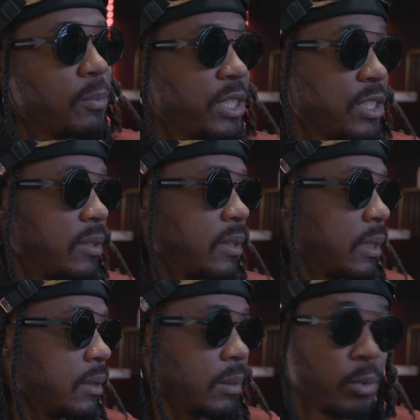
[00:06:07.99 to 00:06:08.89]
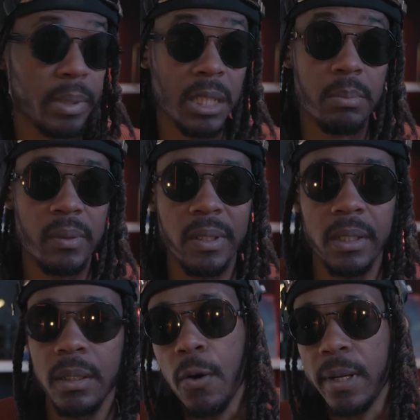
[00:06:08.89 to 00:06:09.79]
Pas que je dis ça. Ça peut pas être
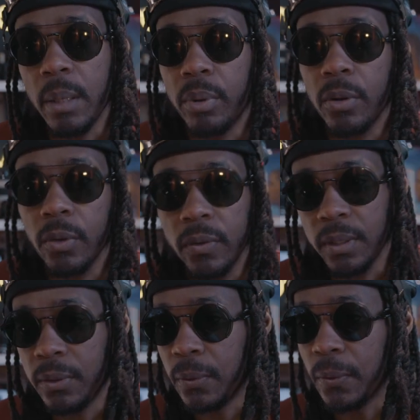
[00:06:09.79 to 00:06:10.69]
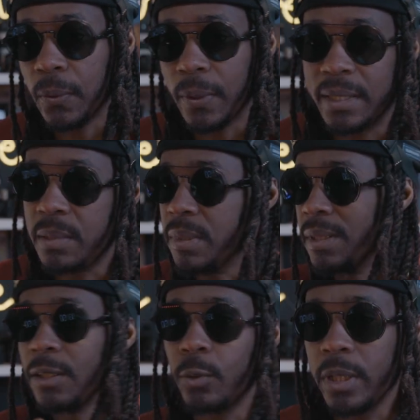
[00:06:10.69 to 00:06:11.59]
bizarre. On n'a pas encore cette euh,
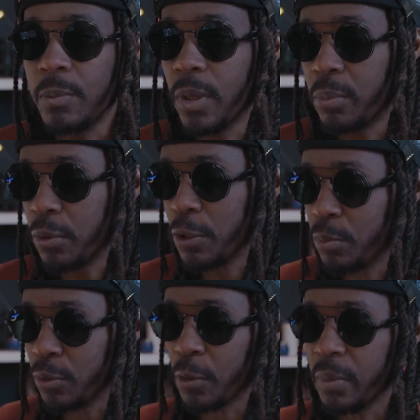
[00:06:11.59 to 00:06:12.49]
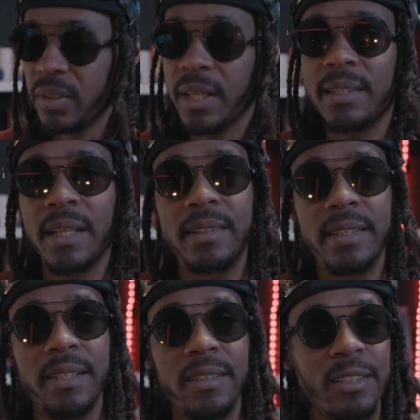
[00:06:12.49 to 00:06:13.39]
intimité, toi et moi, pour que je puisse commencer à
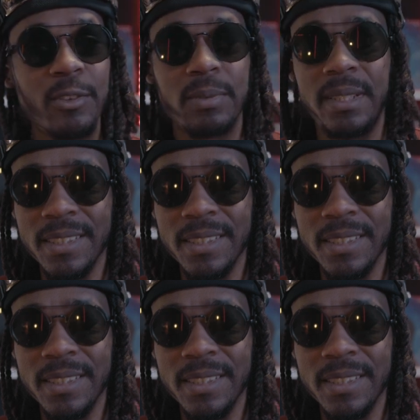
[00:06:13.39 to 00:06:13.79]
t'attirer dans des ombres.